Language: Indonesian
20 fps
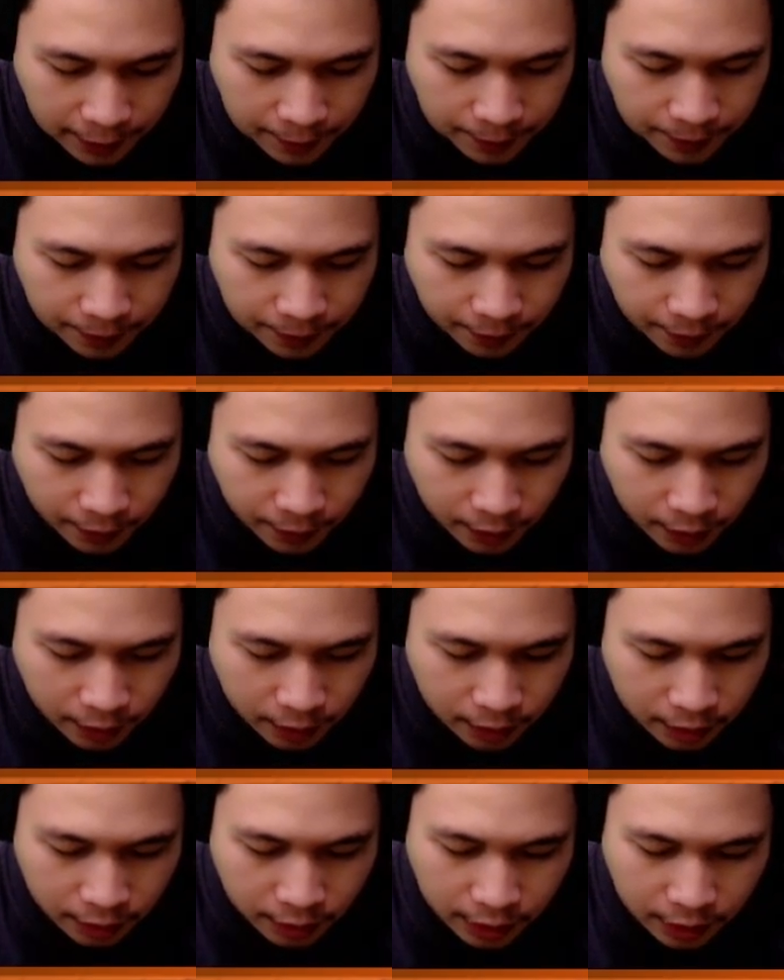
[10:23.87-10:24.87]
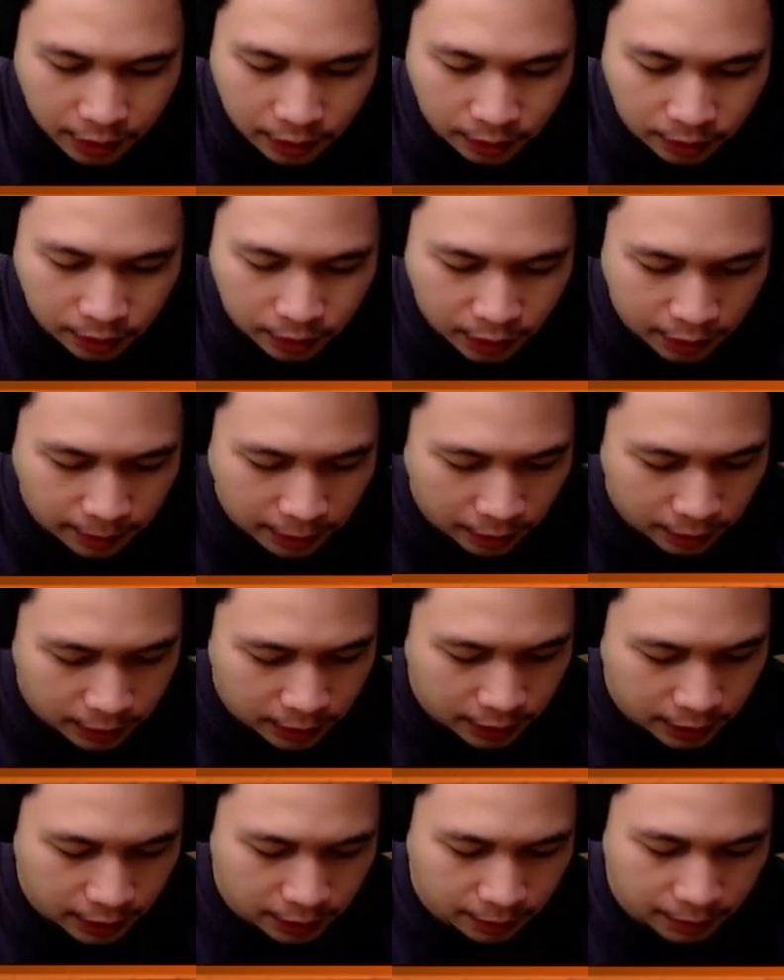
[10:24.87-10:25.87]
ya Oke terus di bawah
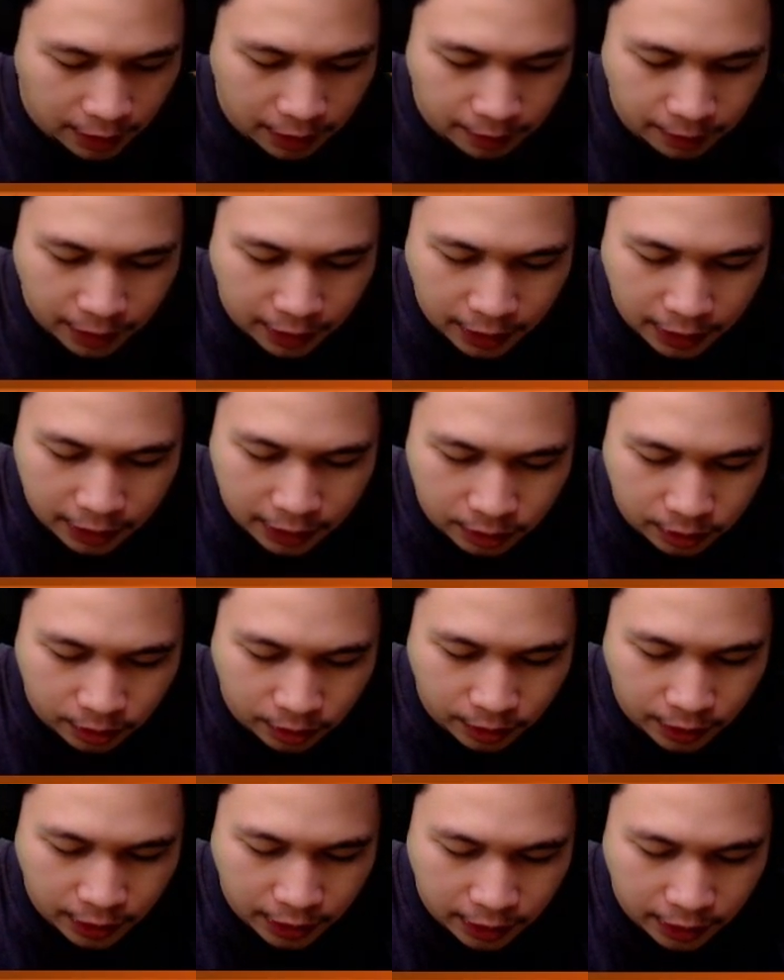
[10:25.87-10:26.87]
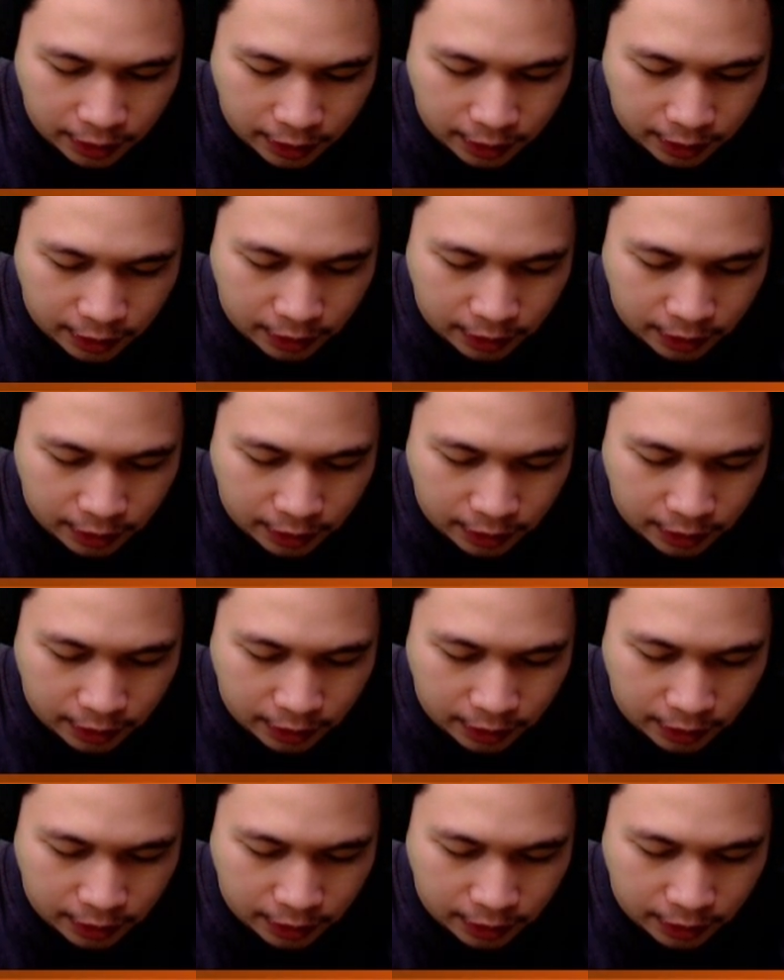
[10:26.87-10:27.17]
sini bahan bakalan turunin